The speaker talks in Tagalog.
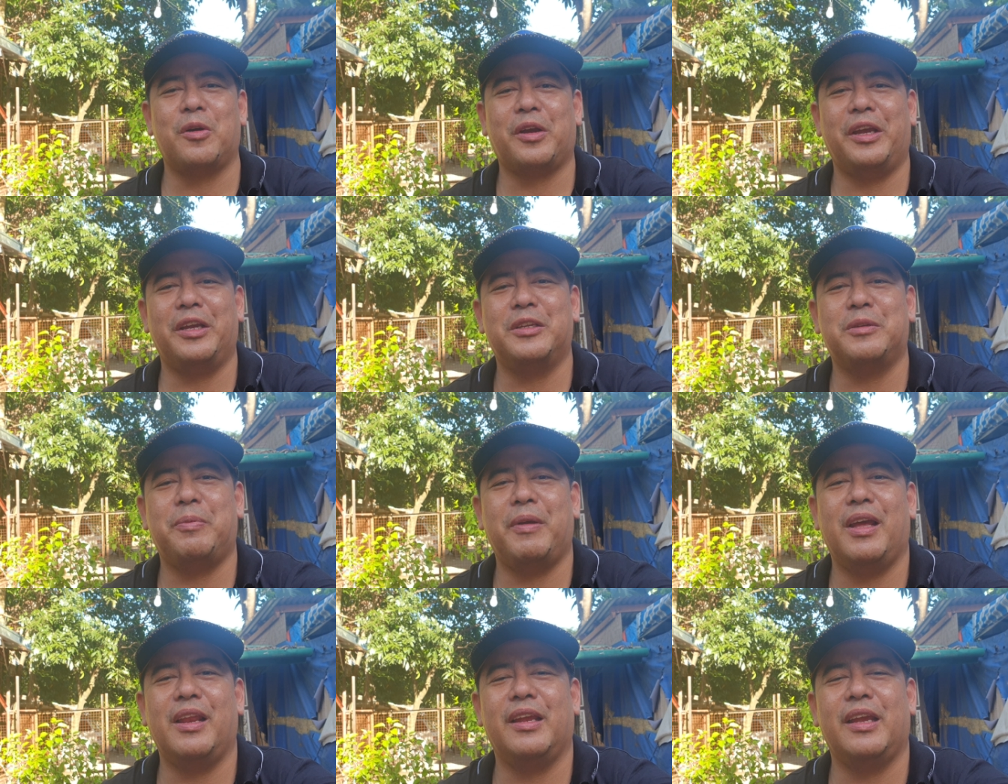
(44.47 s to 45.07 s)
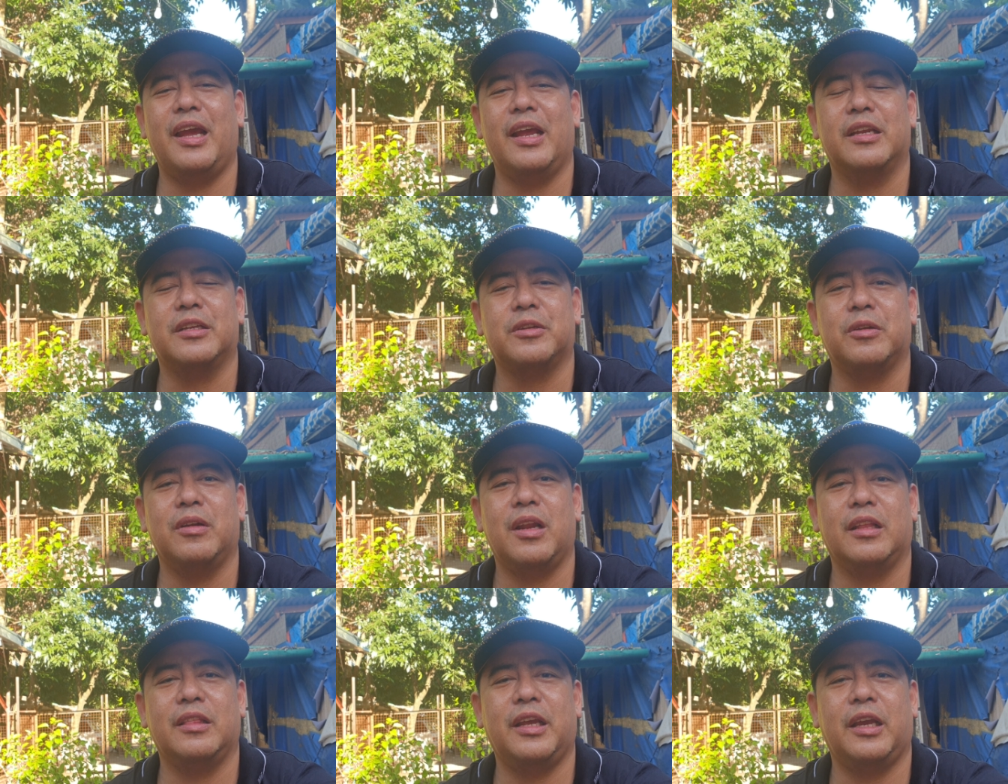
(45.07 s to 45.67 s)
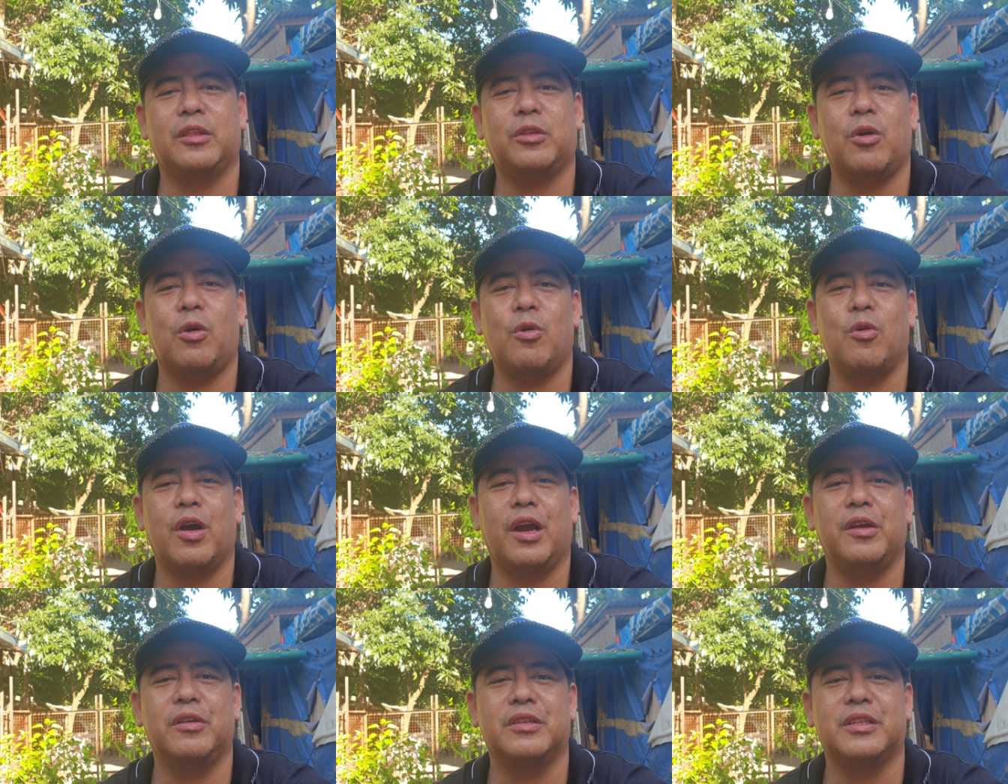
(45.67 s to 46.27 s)
experience. So nandito
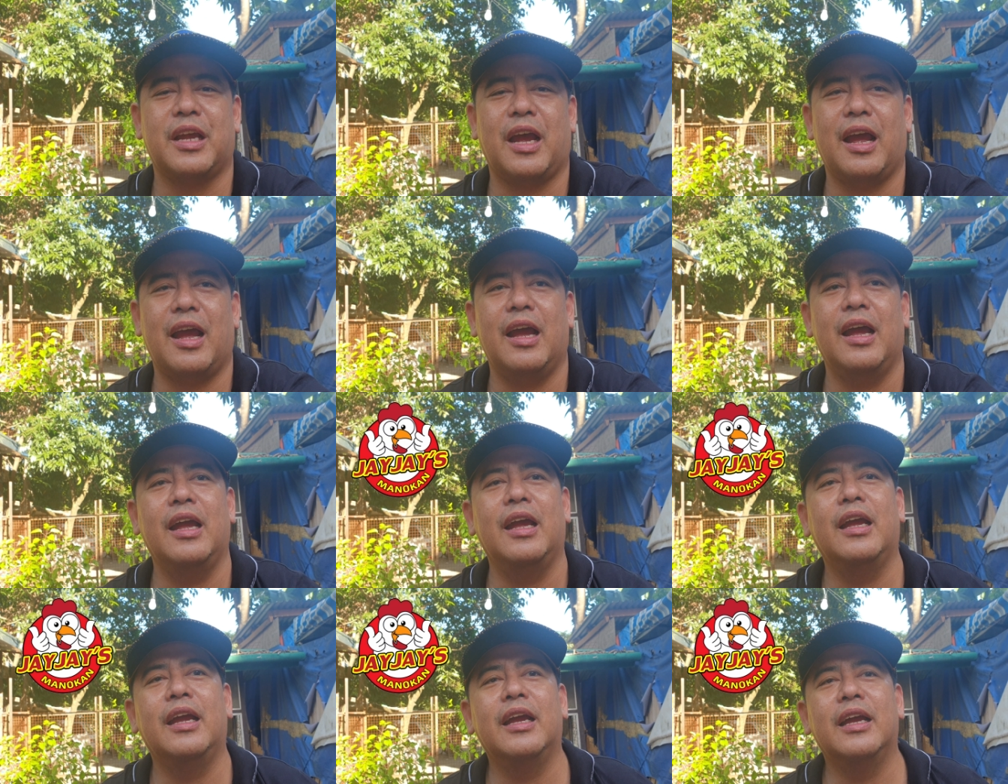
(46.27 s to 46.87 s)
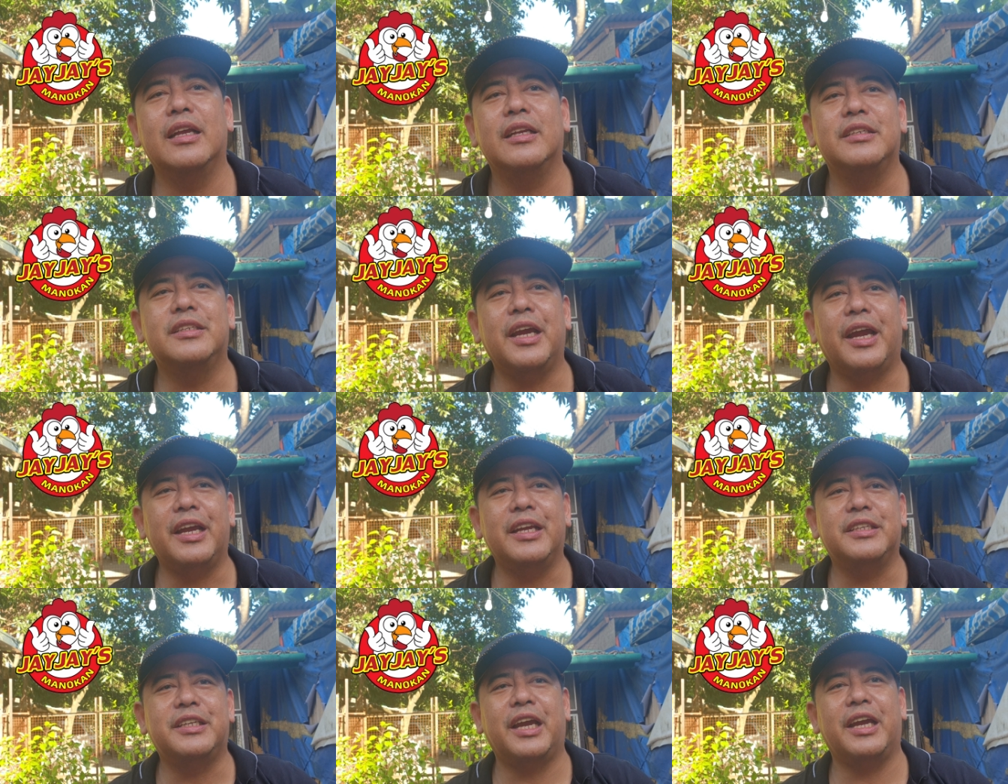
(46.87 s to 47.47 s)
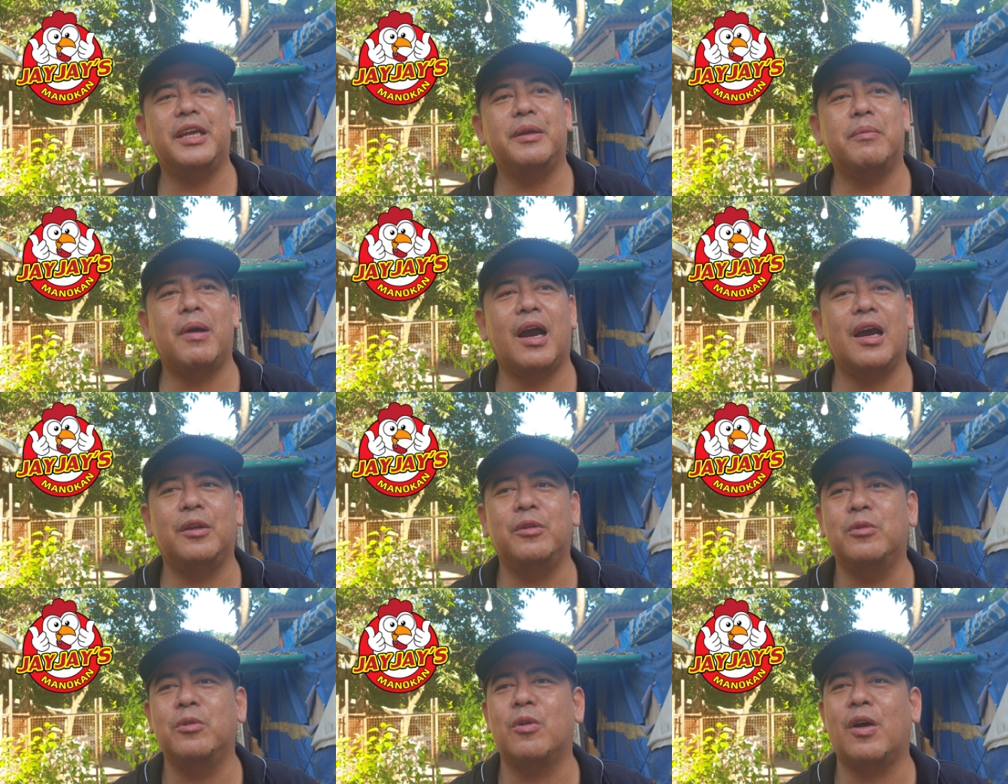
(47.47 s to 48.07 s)
ngayon sa JJ
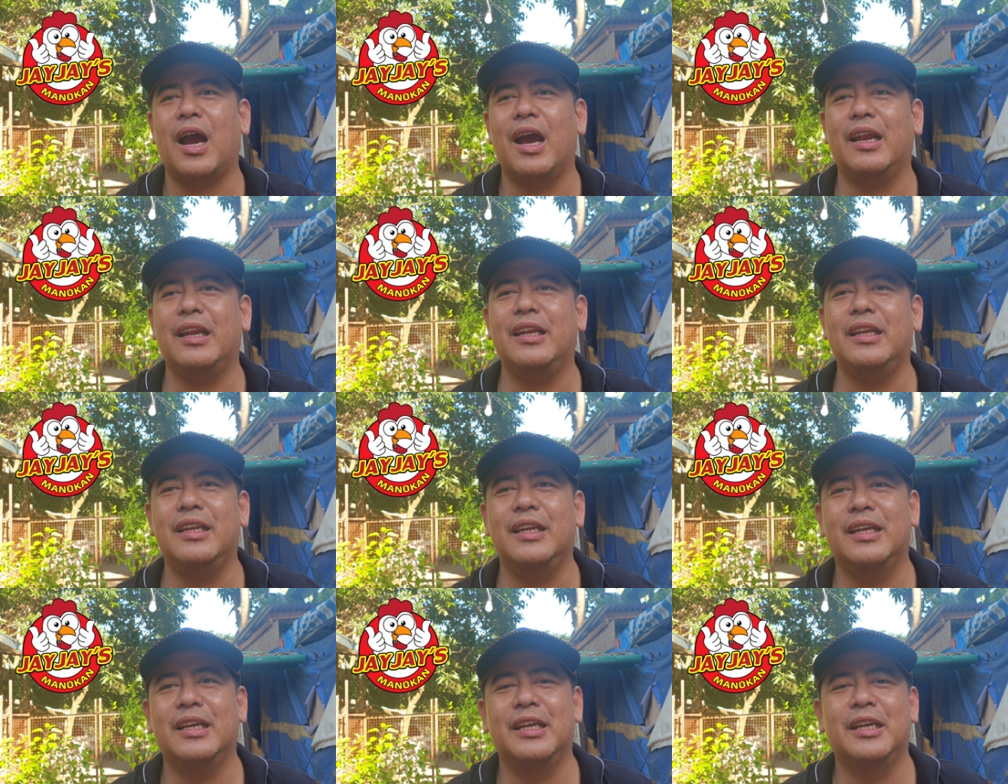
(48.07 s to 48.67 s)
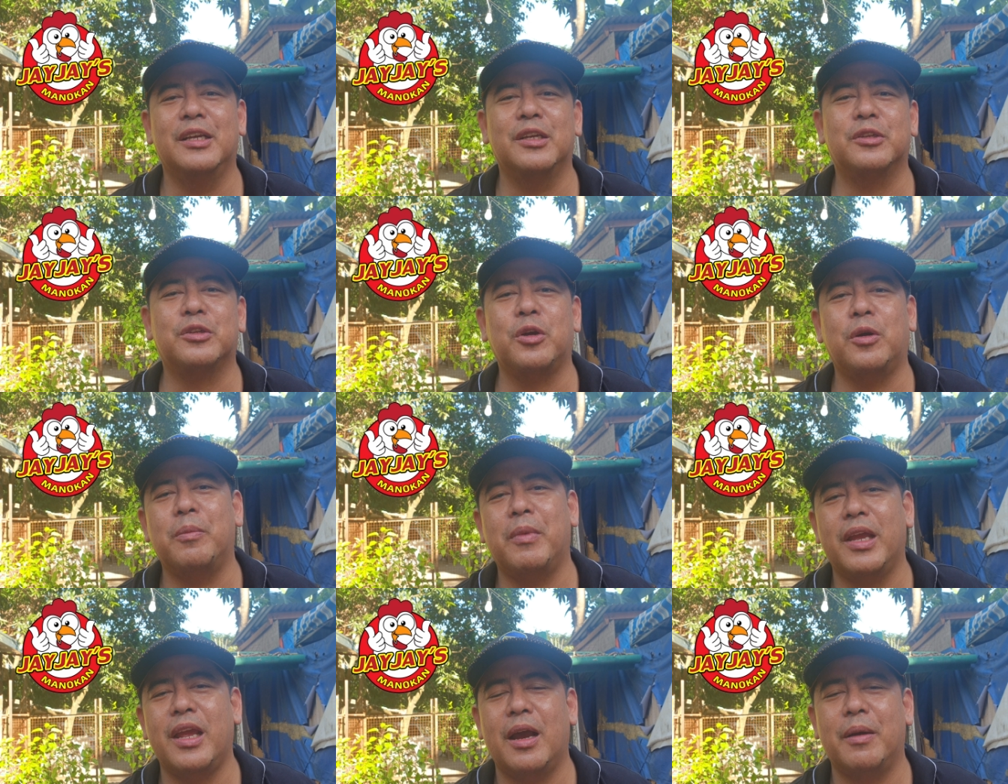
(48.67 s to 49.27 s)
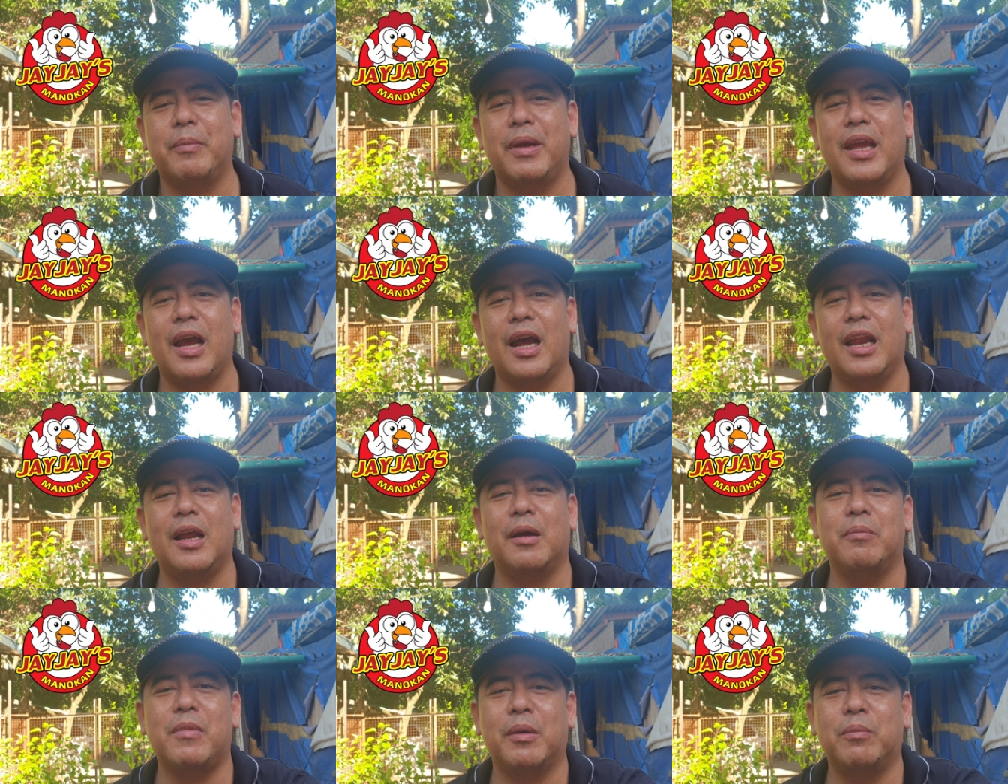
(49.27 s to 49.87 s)
Manukan. So maya-maya
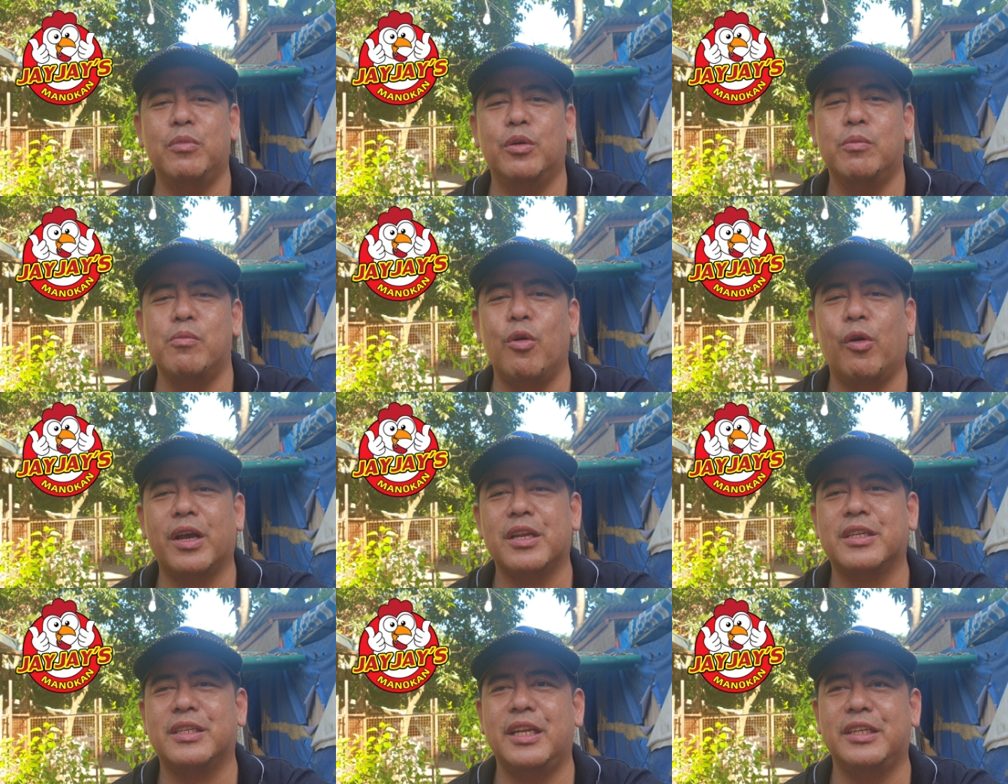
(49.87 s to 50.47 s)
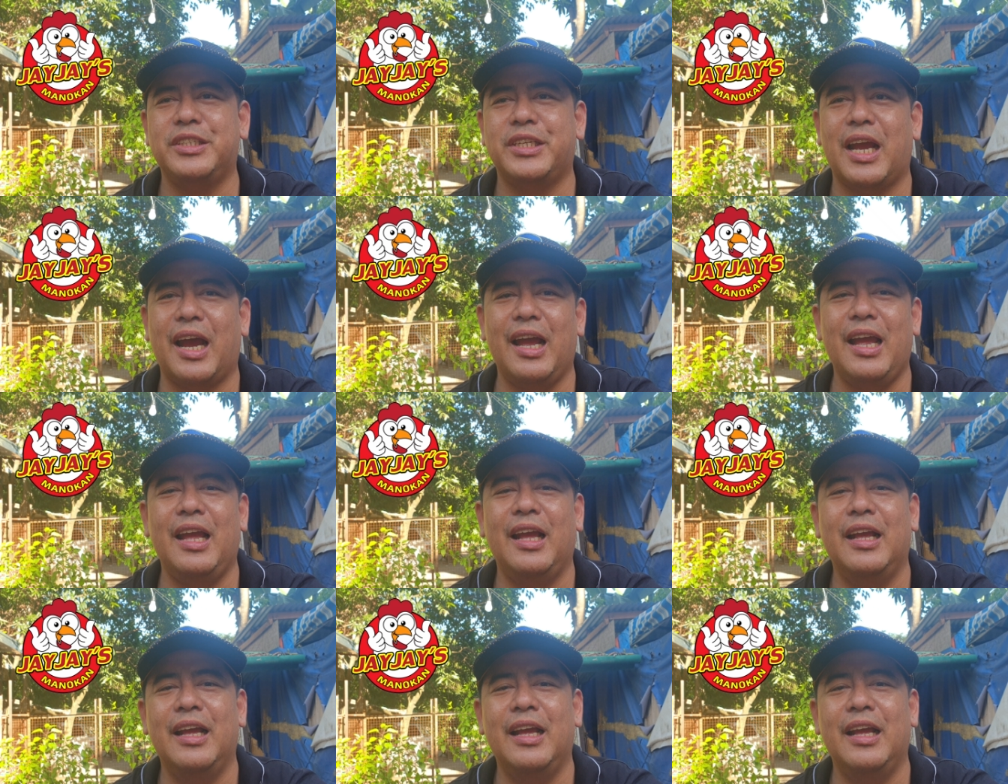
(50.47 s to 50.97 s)
lang magbubukas na siya.